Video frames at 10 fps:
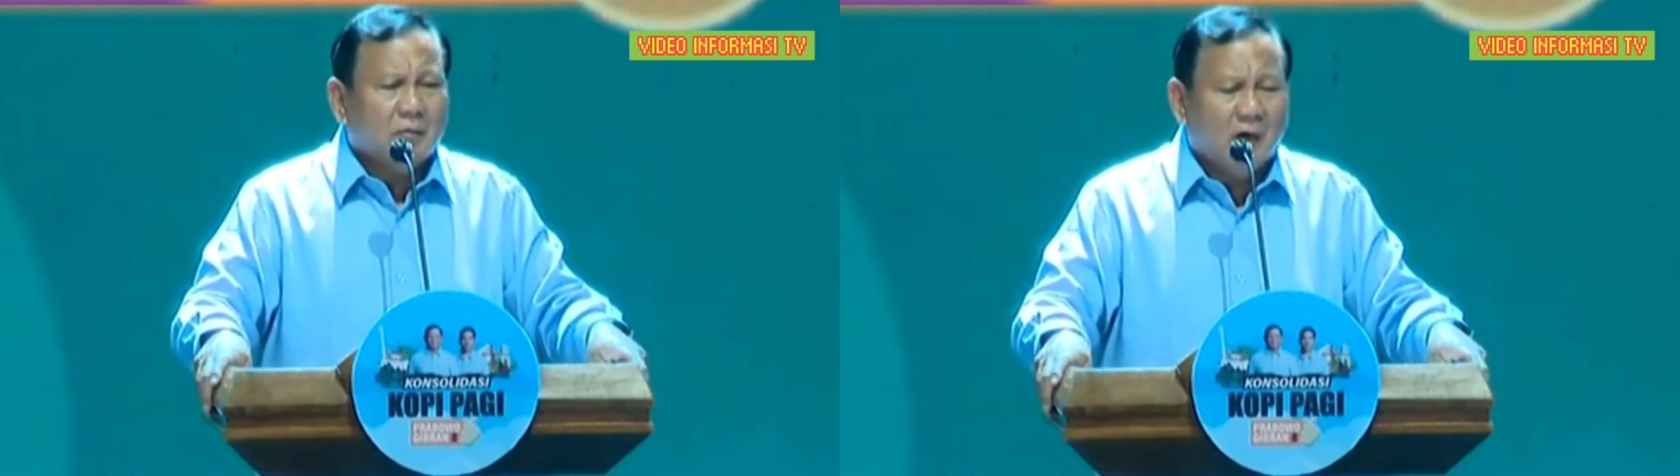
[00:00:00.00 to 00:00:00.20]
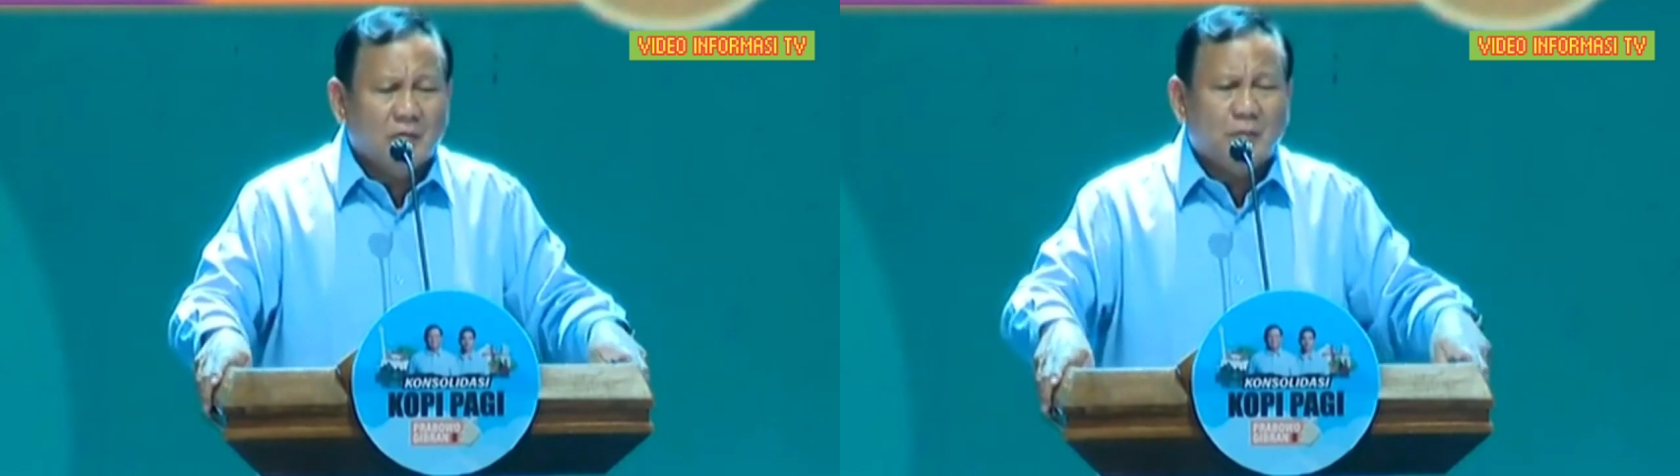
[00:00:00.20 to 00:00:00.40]

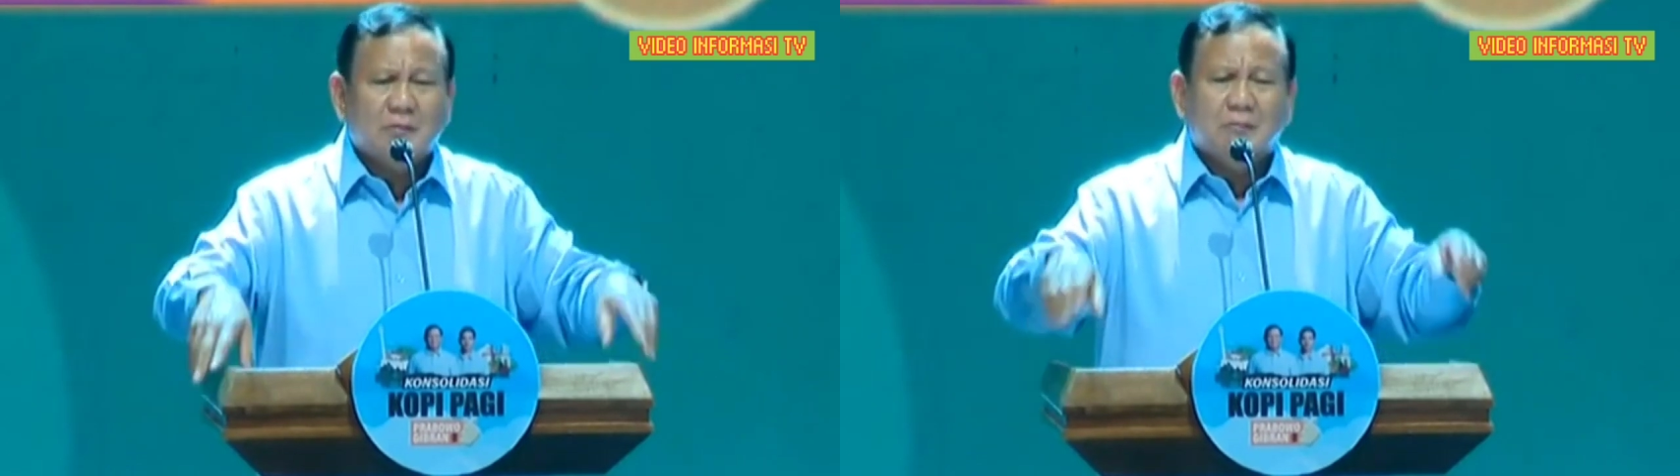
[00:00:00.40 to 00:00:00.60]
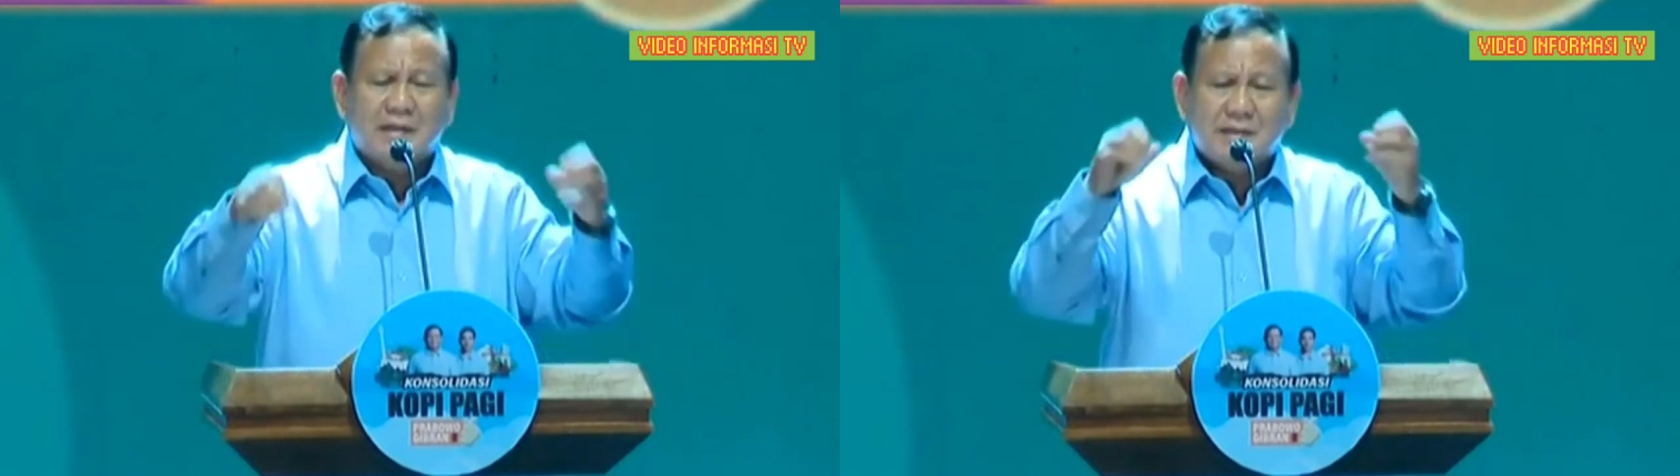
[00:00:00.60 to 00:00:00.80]

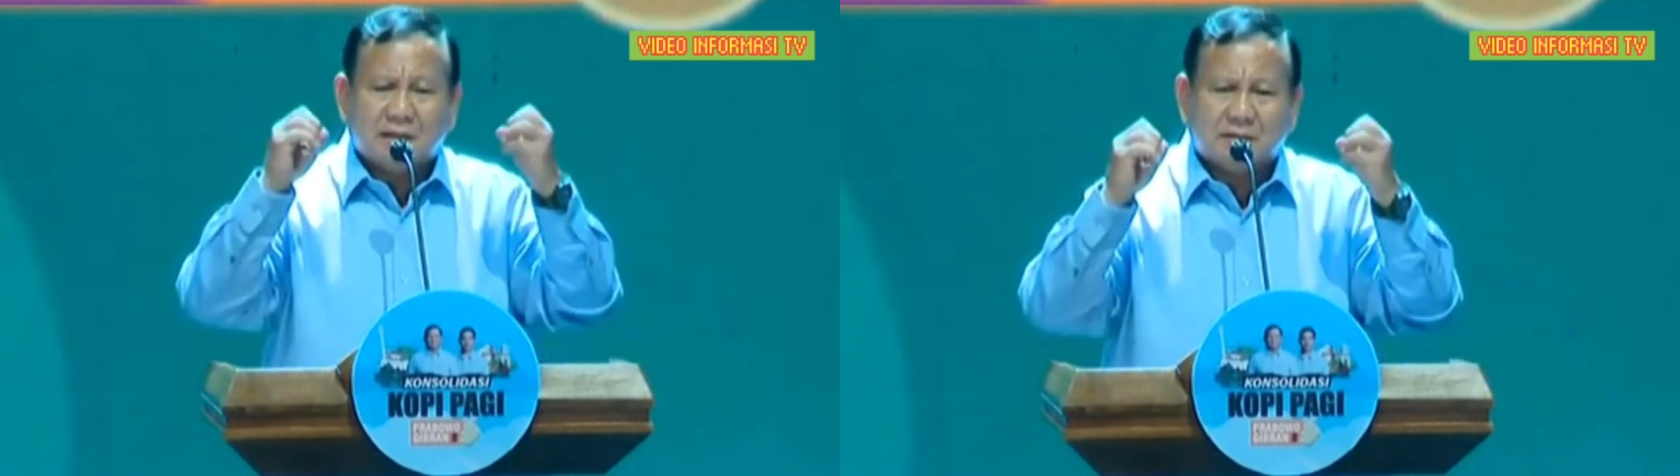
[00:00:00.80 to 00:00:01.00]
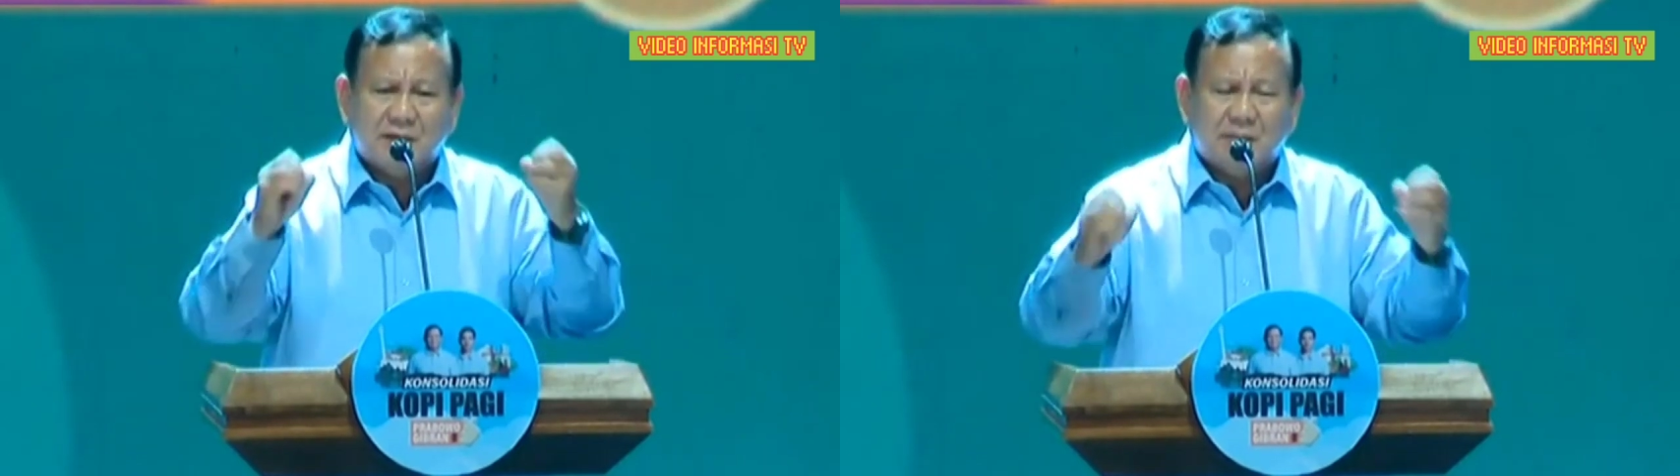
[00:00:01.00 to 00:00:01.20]
walaupun
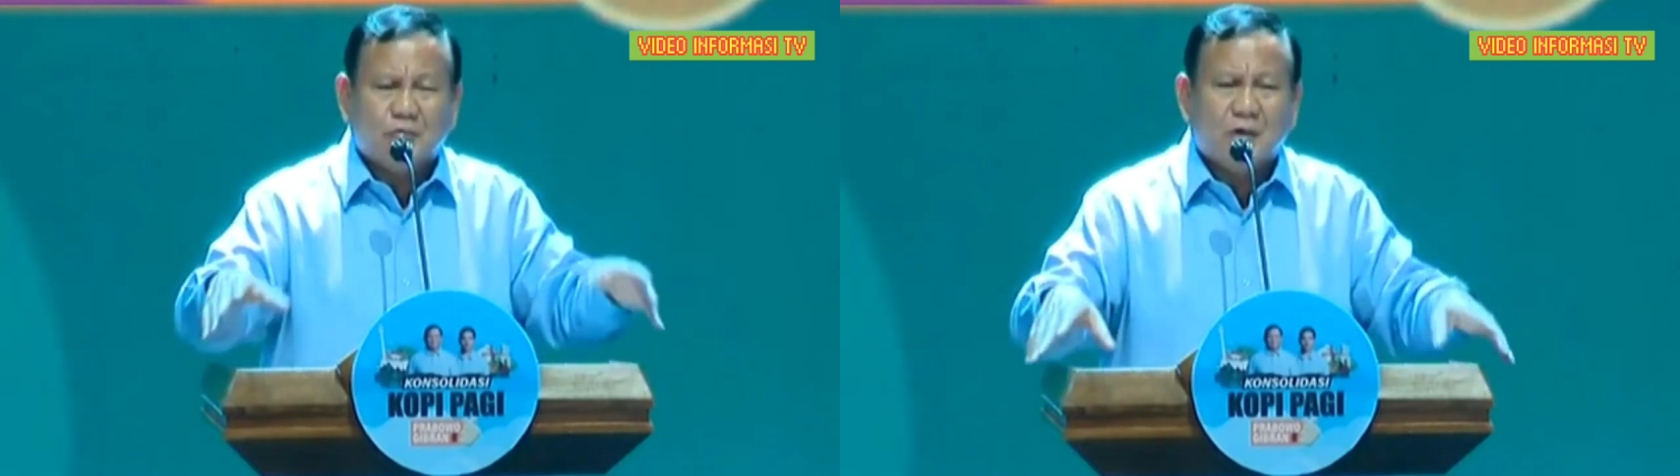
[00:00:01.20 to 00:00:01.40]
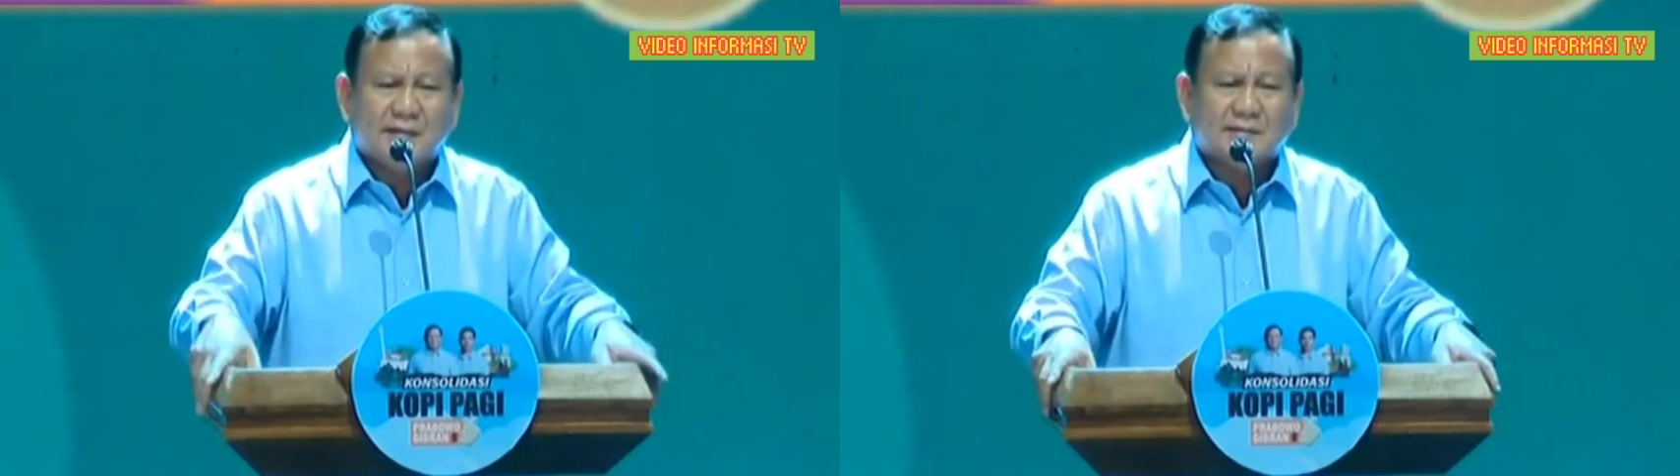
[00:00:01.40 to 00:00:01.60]
banyak
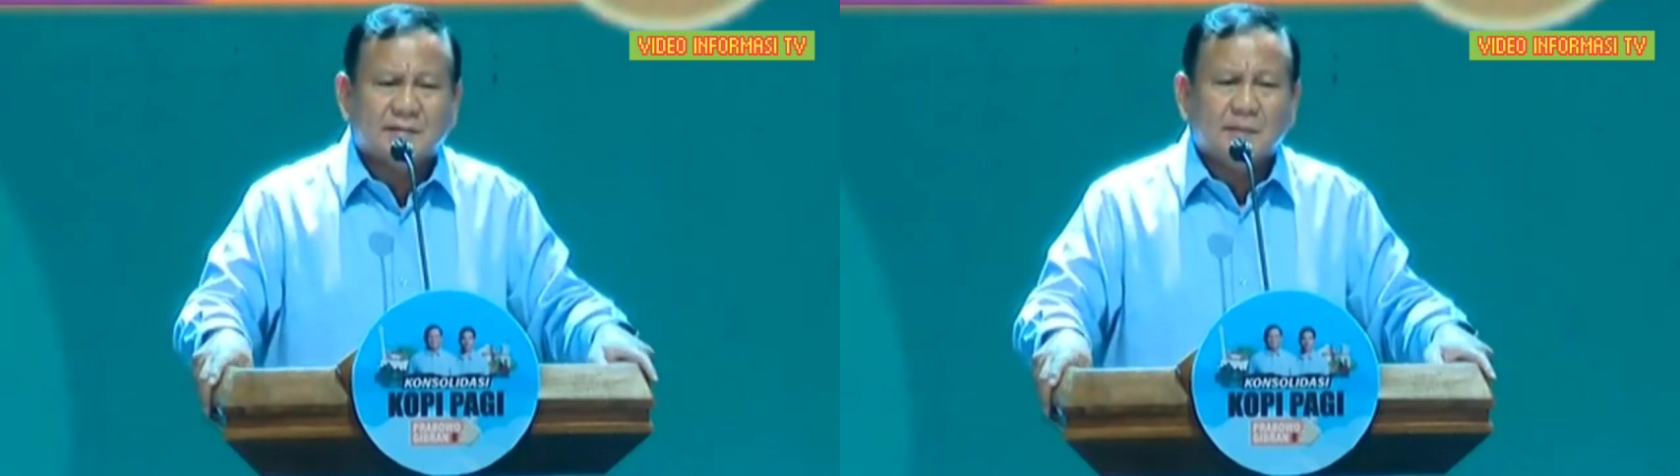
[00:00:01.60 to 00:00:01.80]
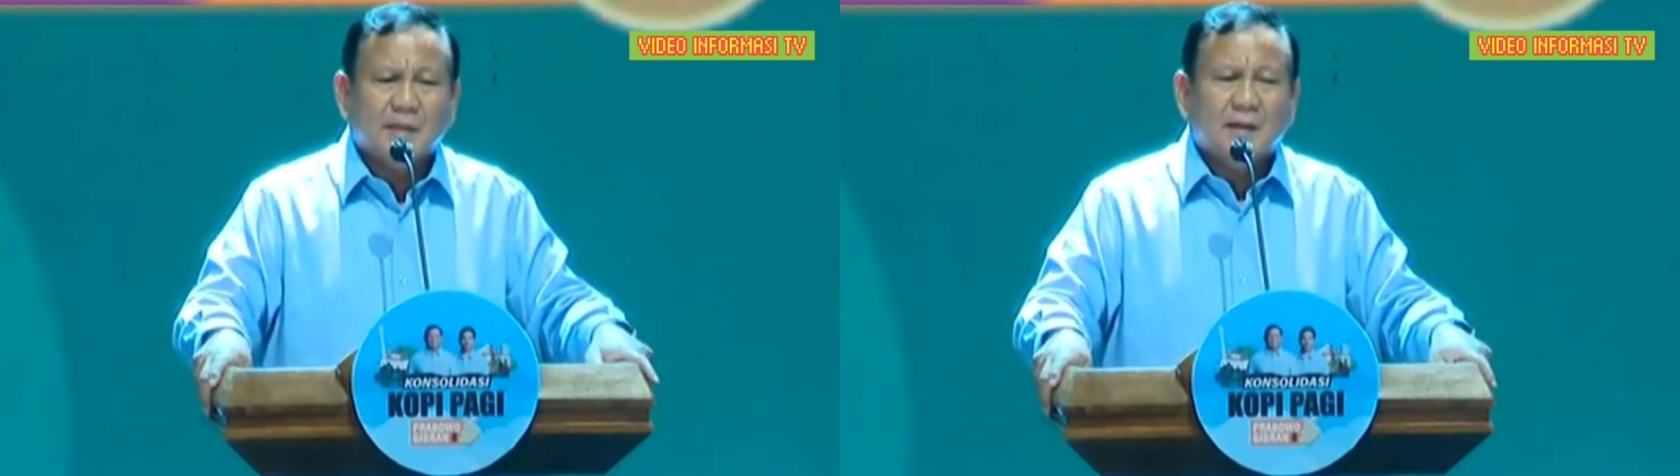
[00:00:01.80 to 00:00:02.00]
tidak puas